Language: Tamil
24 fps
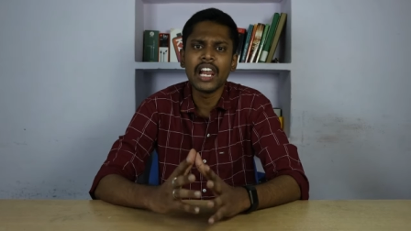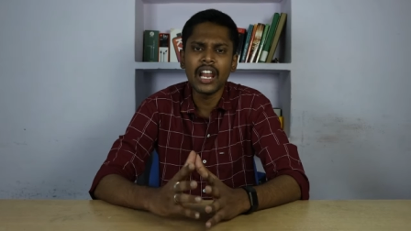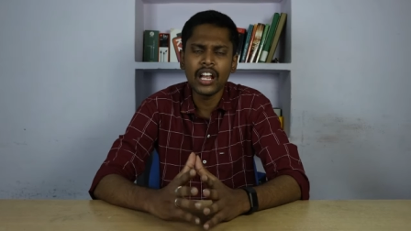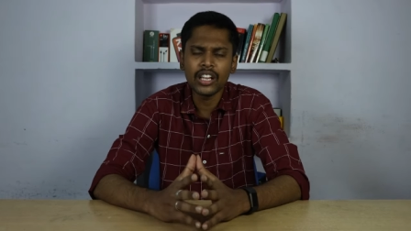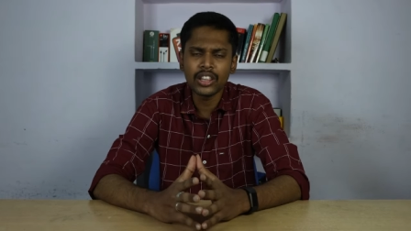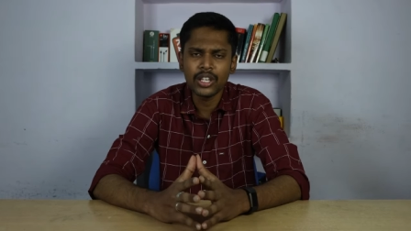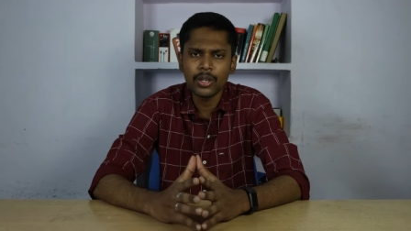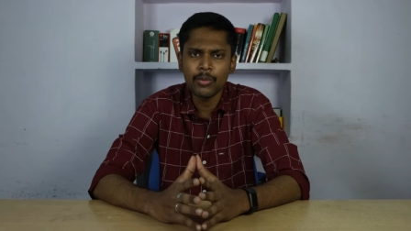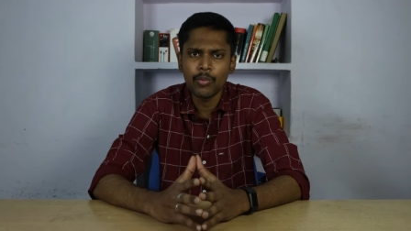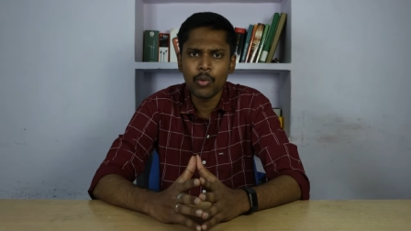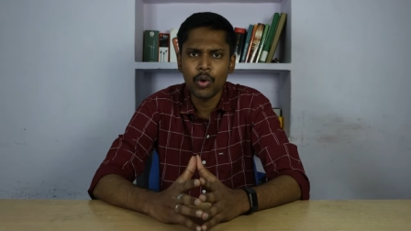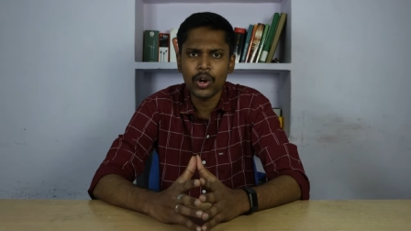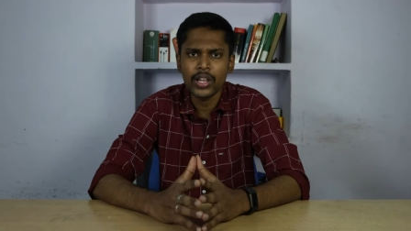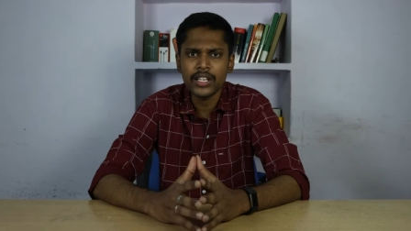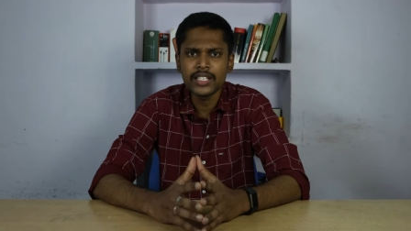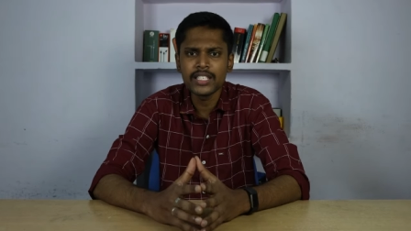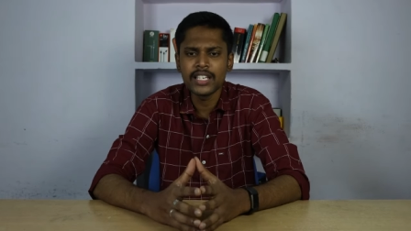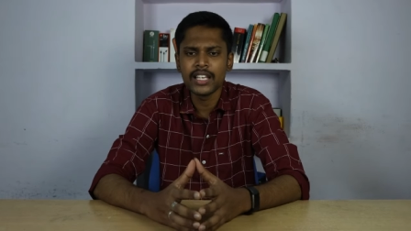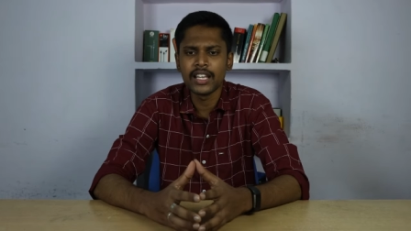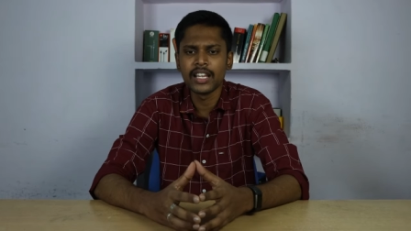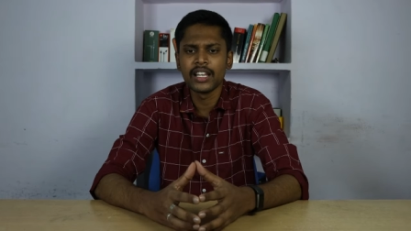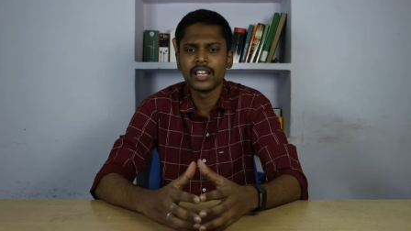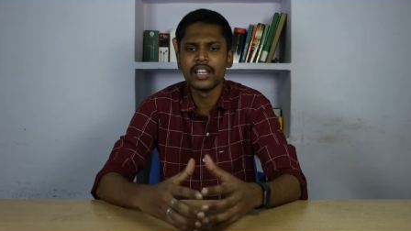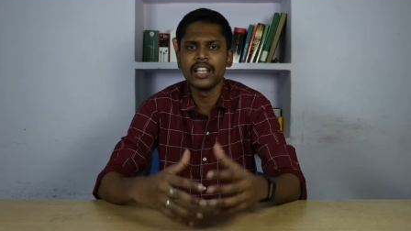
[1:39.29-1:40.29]
எல்லாத்தையும்
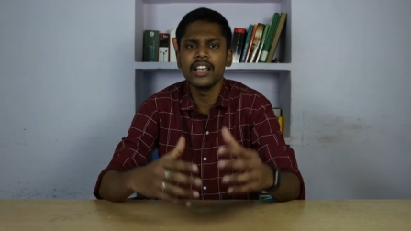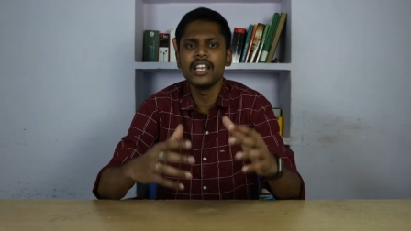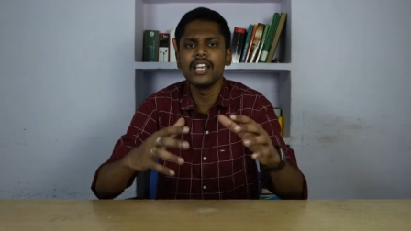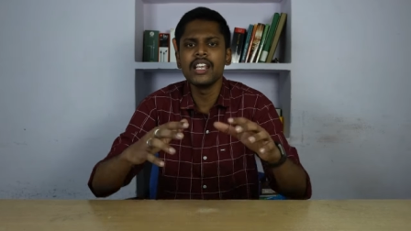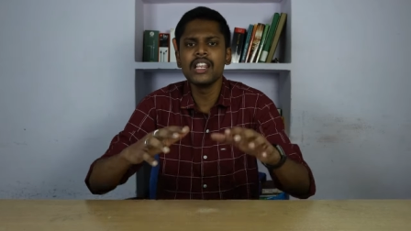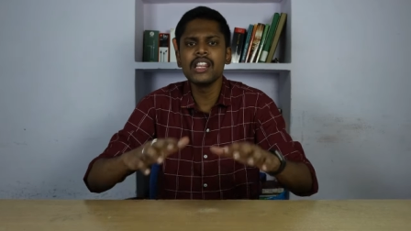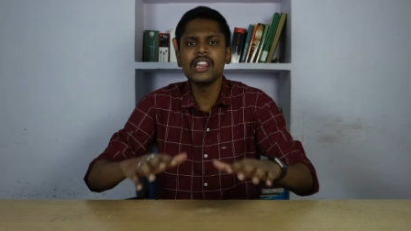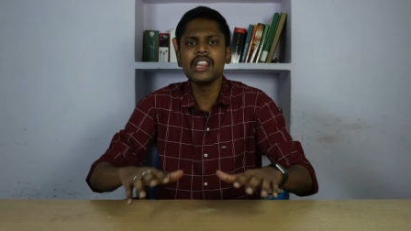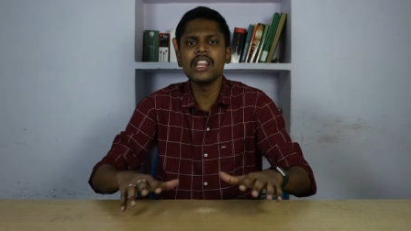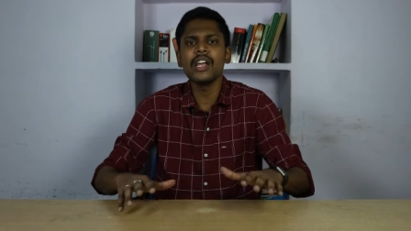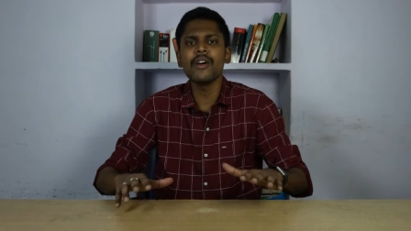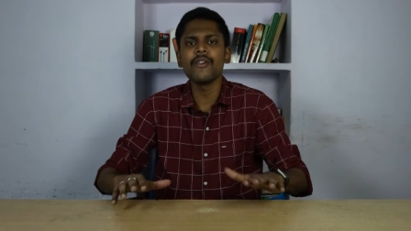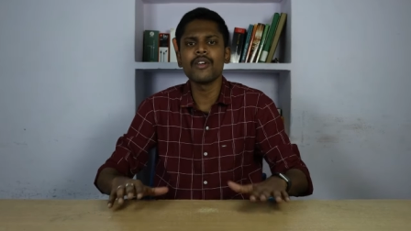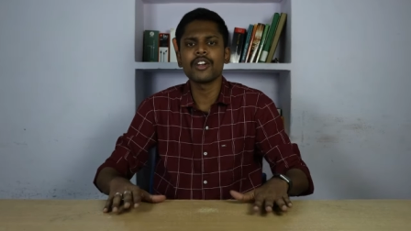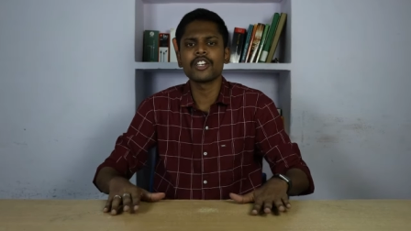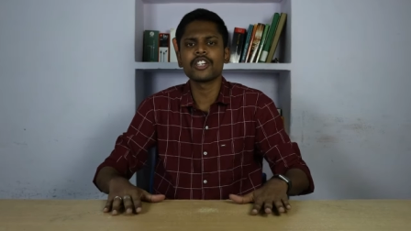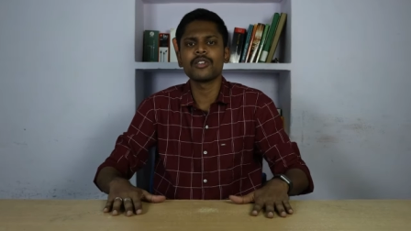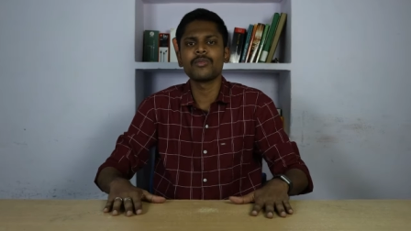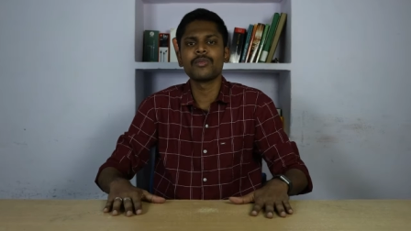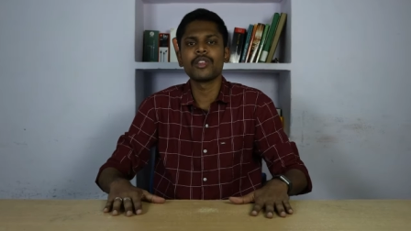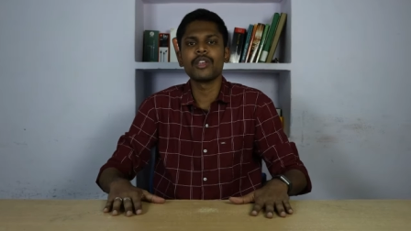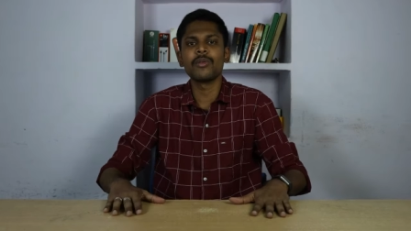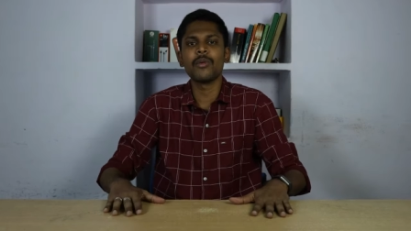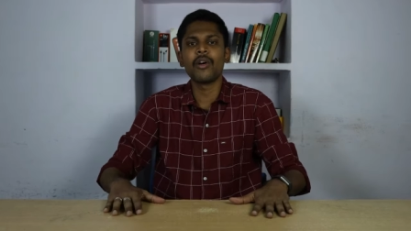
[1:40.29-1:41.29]
உடைச்சது வந்து இந்த
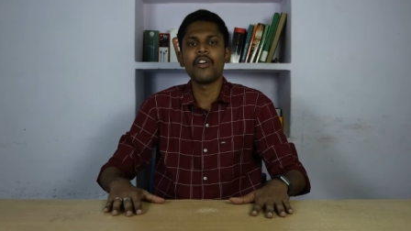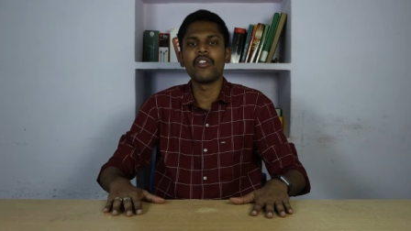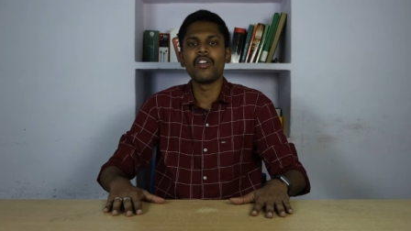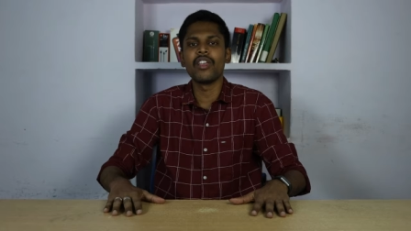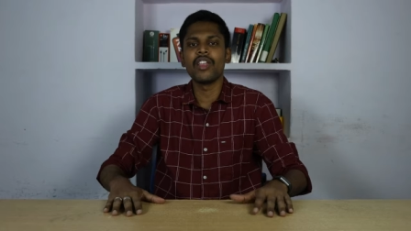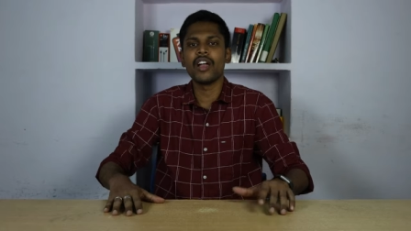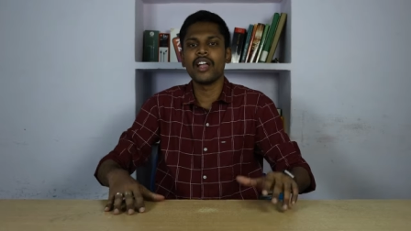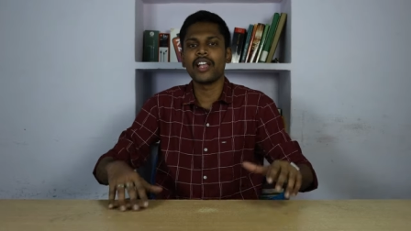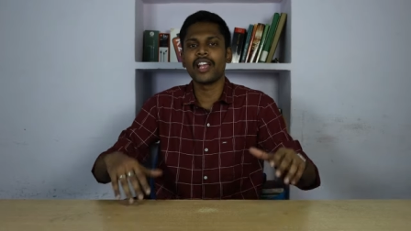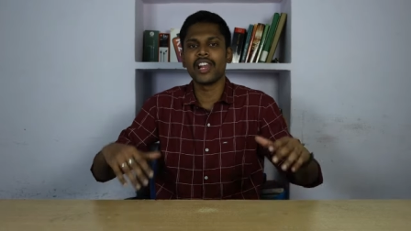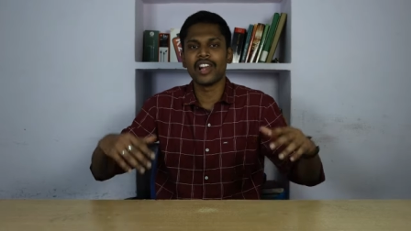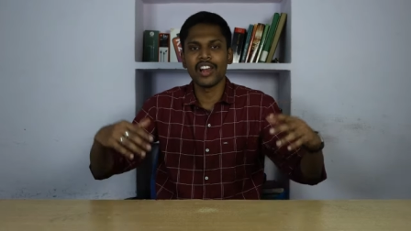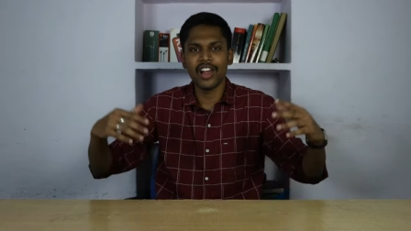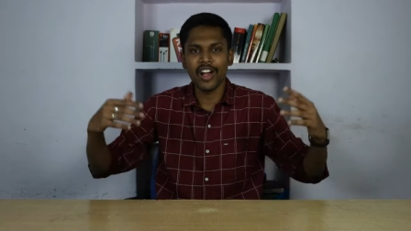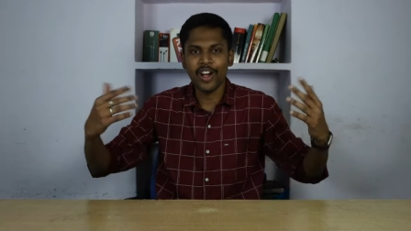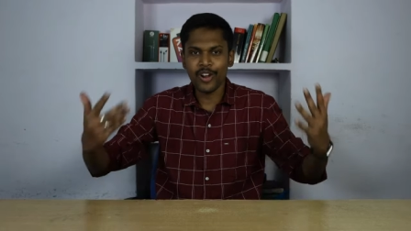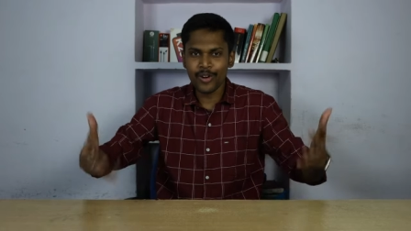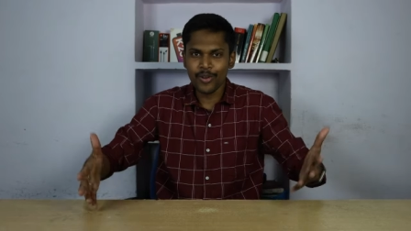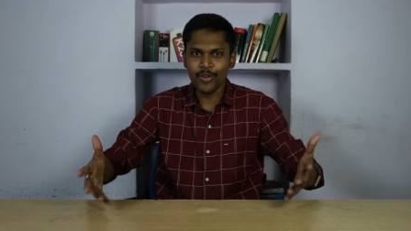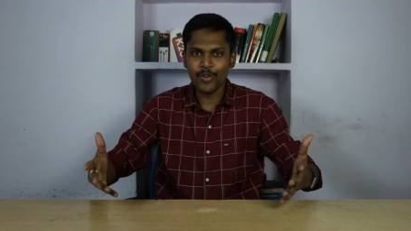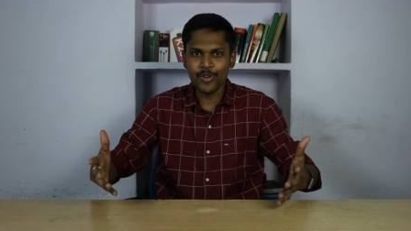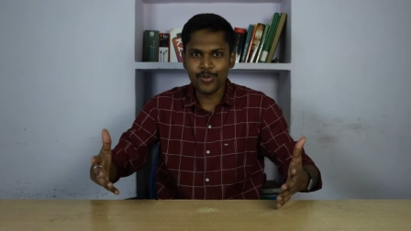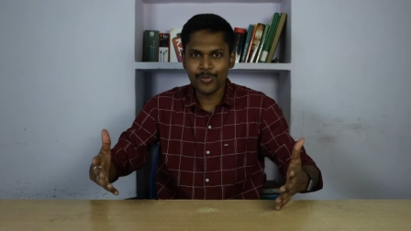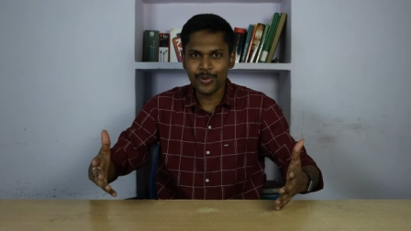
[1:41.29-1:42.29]
வருஷம் தீபாவளி தான்
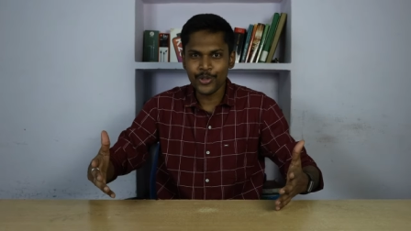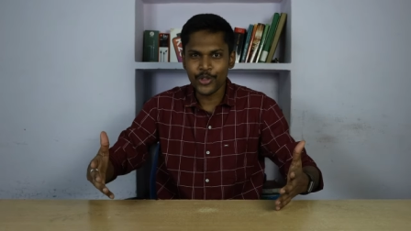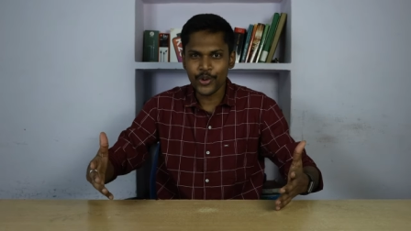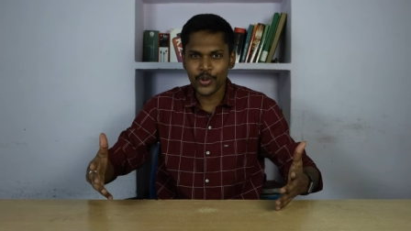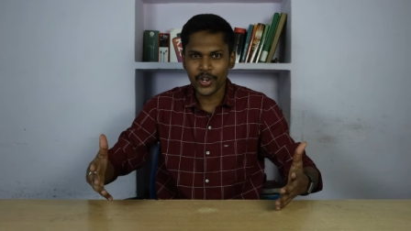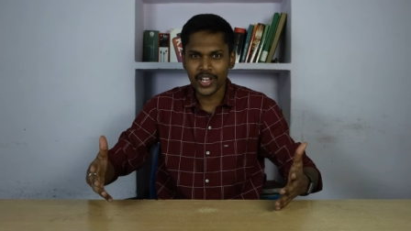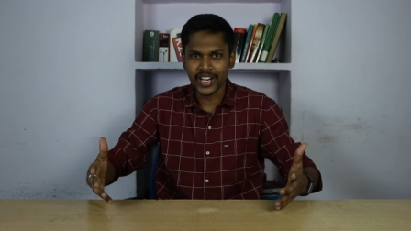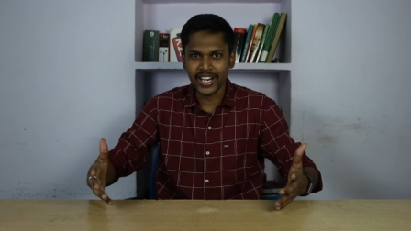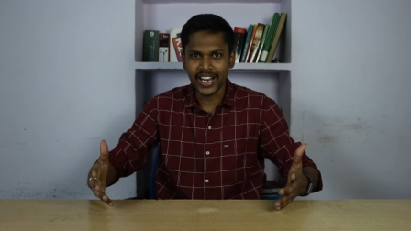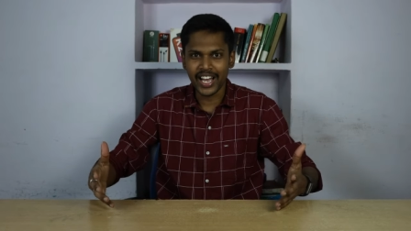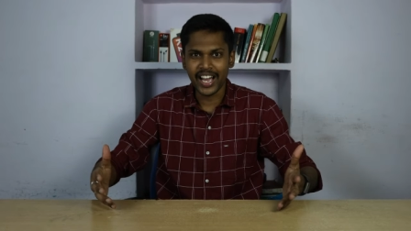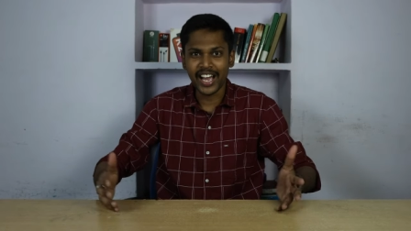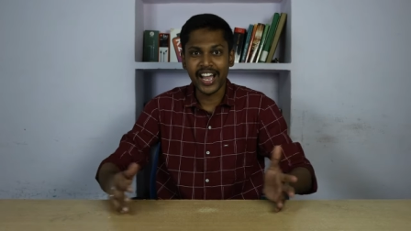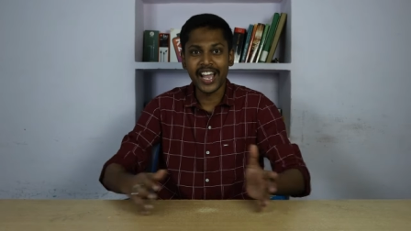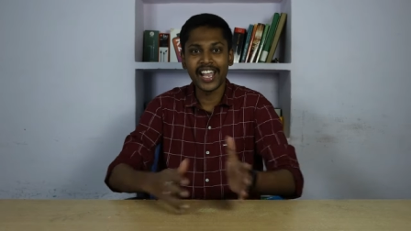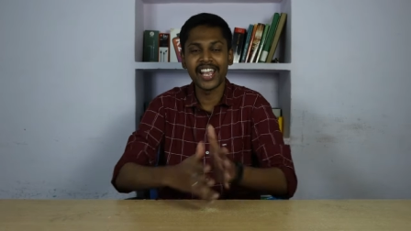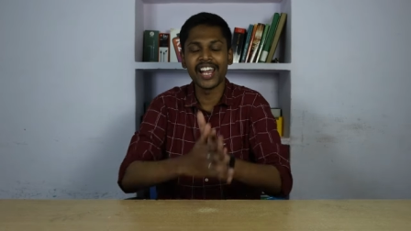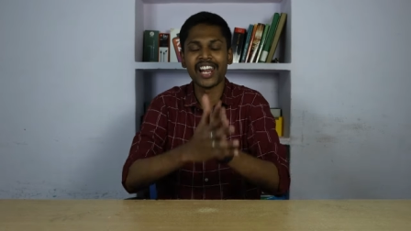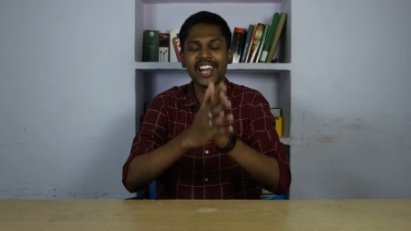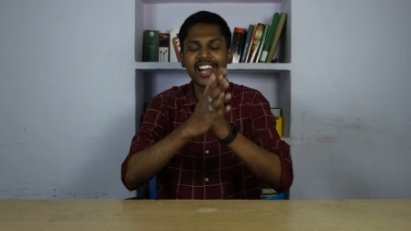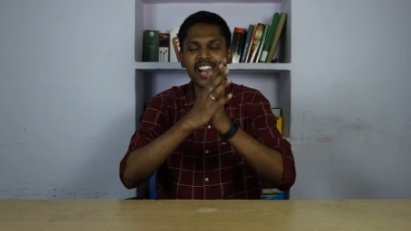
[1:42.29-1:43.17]
எல்லோரும் குடும்பத்தோடு இருக்காங்க